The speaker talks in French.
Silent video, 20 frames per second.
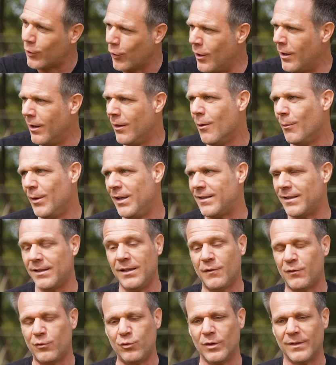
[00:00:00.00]
Tu vois, non, mais c'est
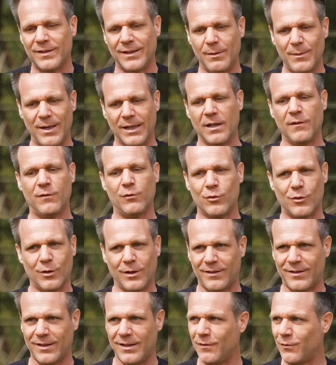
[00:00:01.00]
des fous, c'est des mecs les fous,
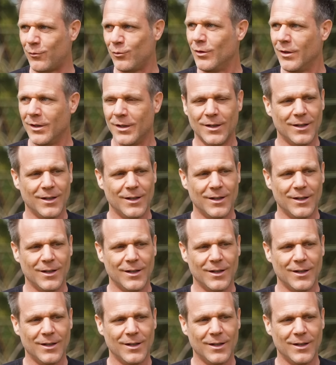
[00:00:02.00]
c'est des fous.